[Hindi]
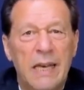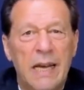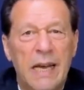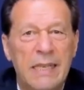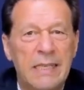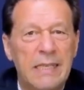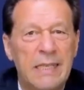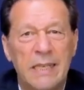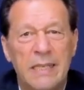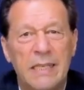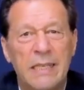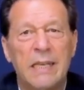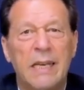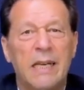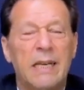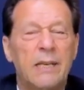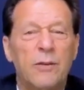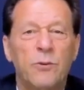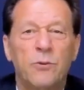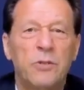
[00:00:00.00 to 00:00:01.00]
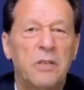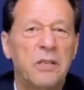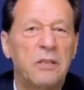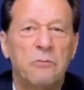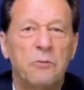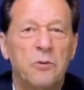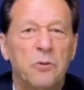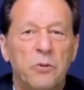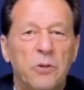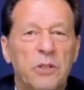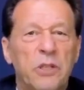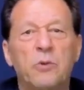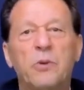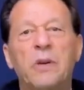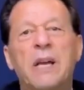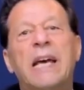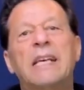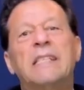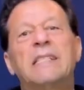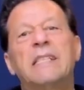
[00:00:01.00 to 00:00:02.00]
ऐसा किया कि उनकी उनकी
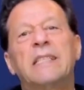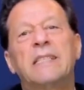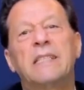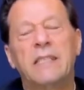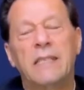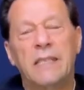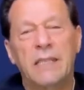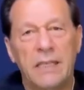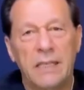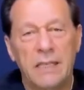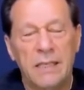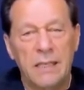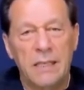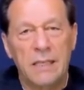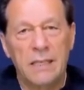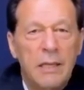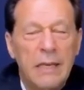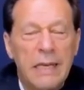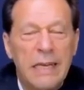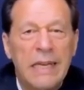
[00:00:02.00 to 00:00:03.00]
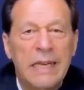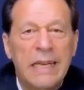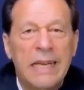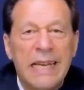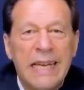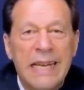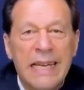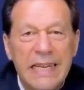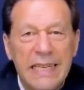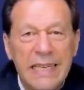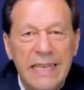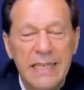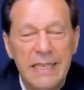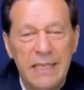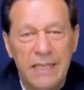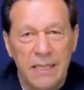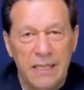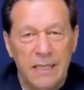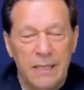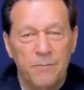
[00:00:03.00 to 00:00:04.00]
कोई हैसियत ही नहीं है एक
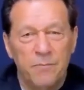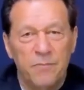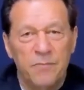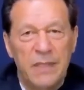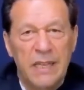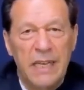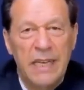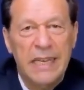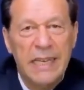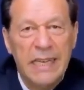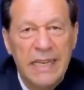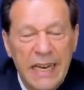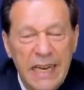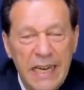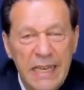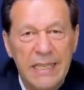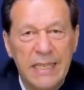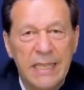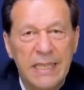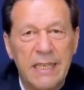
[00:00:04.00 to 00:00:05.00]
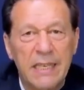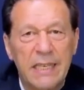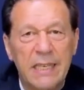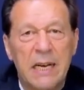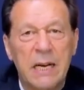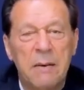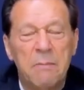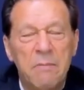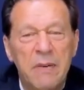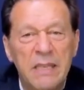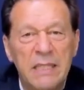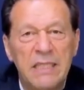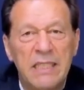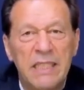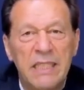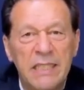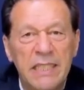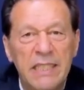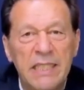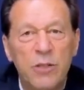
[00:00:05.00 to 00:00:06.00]
इलीगल एक केयर गवर्नमेंट
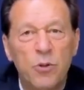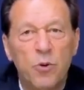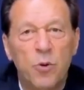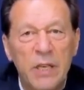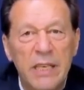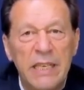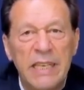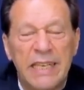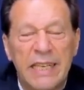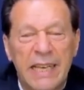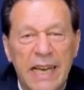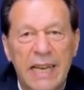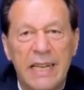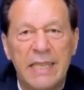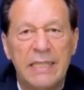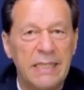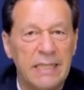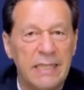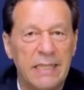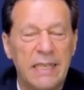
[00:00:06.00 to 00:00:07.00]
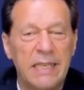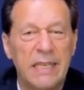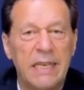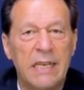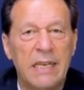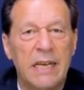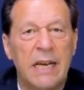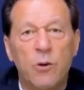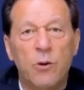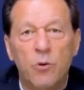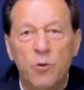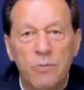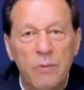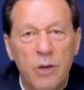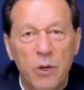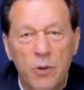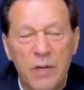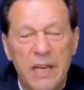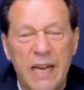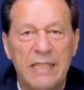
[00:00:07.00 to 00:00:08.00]
जिसकी कोई लीगैलिटी नहीं है कानून
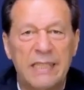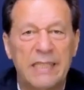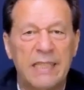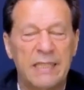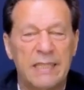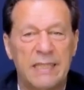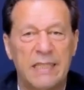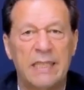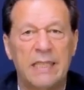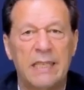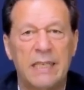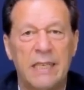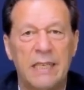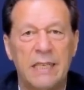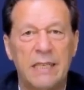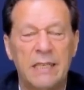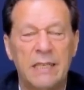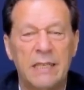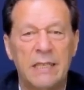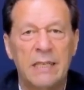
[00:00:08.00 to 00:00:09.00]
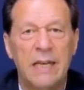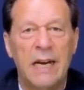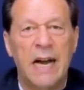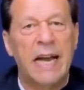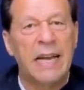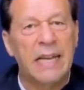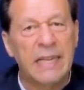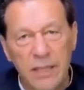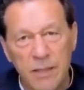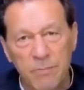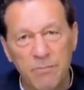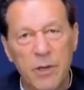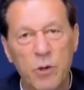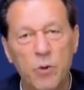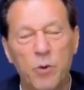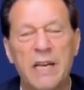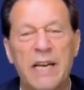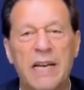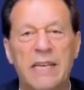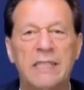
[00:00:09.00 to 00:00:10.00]
में कोई हैसियत नहीं है आइन में
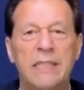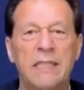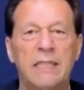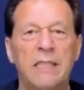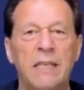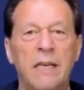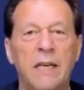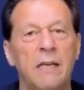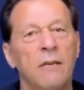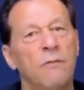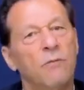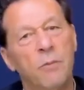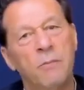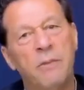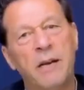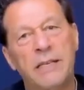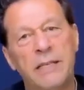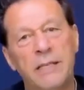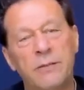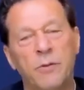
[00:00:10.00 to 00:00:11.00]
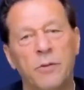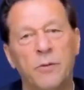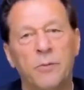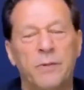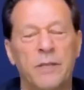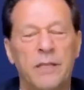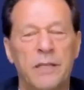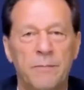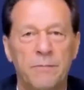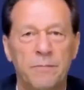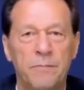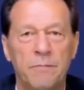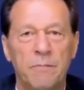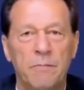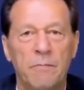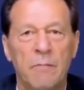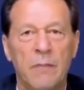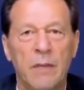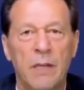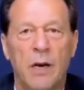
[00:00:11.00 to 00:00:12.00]
कोई हैसियत नहीं है वो बैठे हुए ऊपर
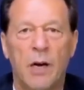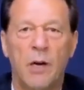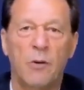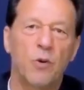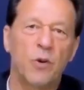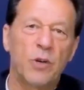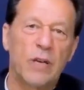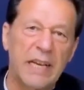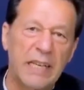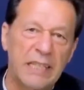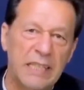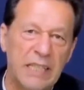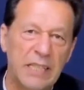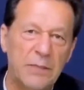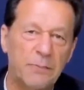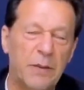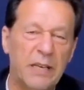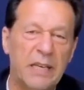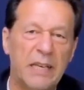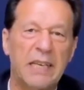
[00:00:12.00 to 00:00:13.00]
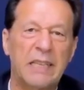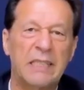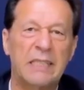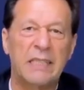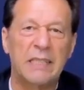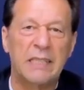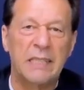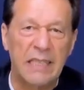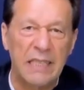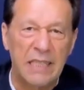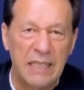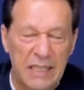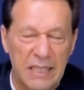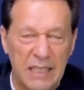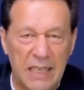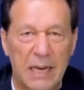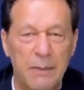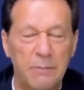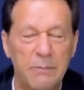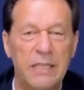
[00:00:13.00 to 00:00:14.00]
और वो केसेस पे केसेस
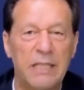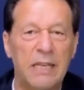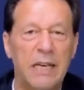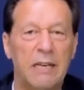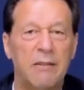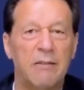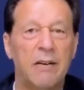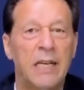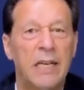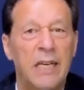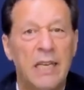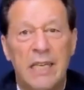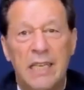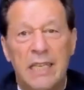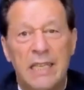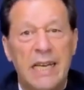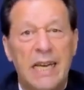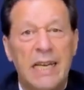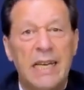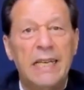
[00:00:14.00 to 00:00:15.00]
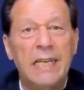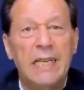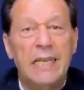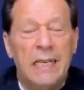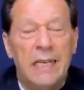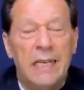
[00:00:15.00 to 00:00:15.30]
इंतकामी कार्रवाई यानी